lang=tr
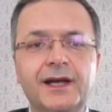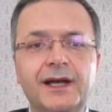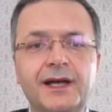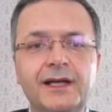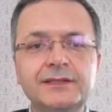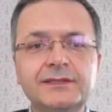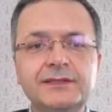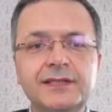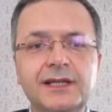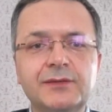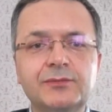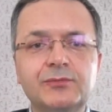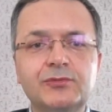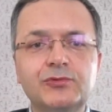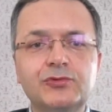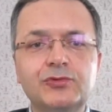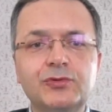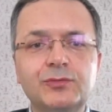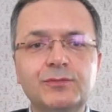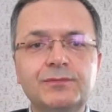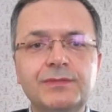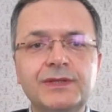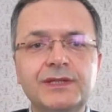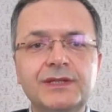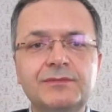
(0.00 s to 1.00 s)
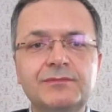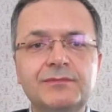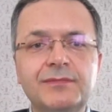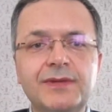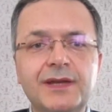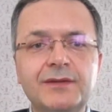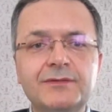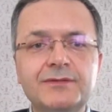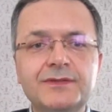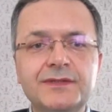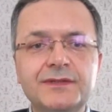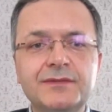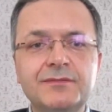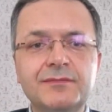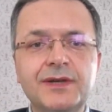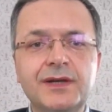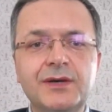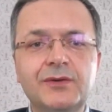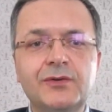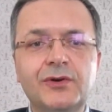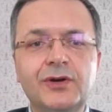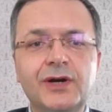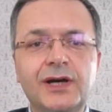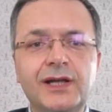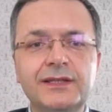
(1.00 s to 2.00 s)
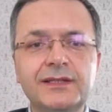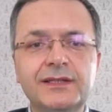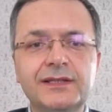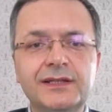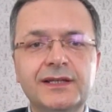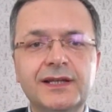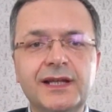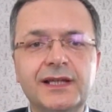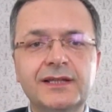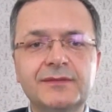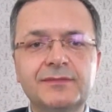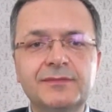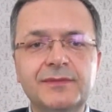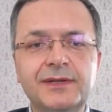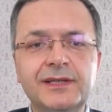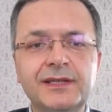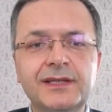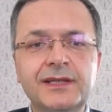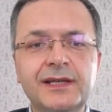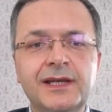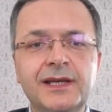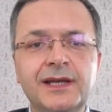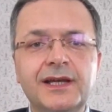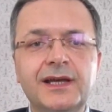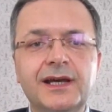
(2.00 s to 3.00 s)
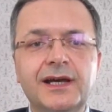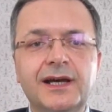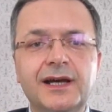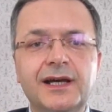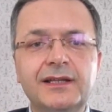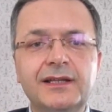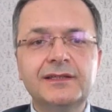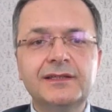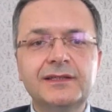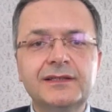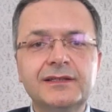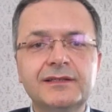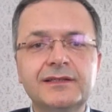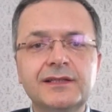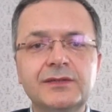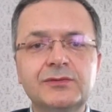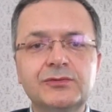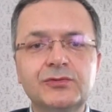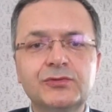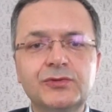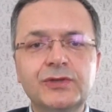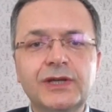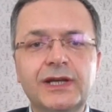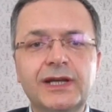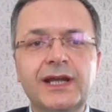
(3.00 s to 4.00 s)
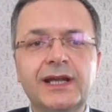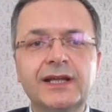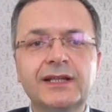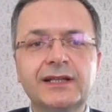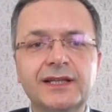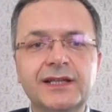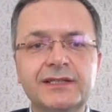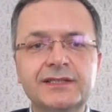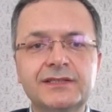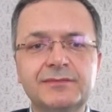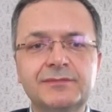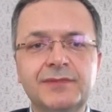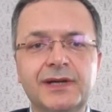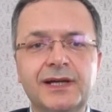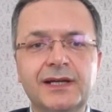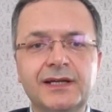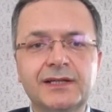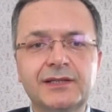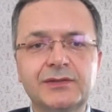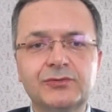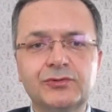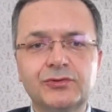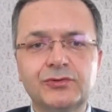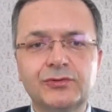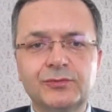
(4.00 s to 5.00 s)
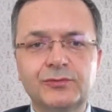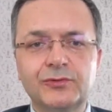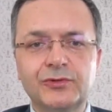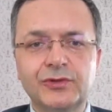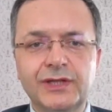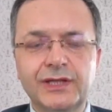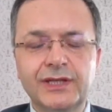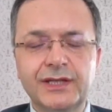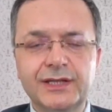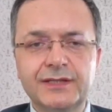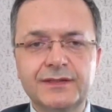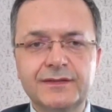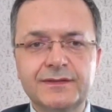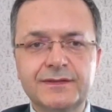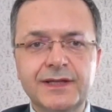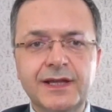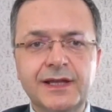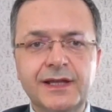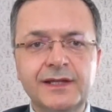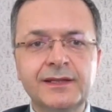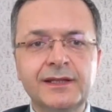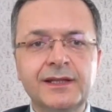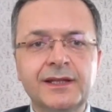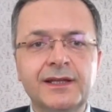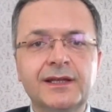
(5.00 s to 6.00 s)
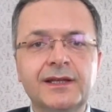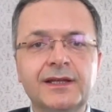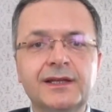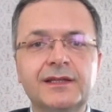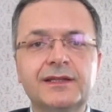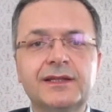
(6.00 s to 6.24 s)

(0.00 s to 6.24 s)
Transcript: Ancak bütün bir mevsime o hatırlatmayı hatırda tutarak taşımak durumunda insan.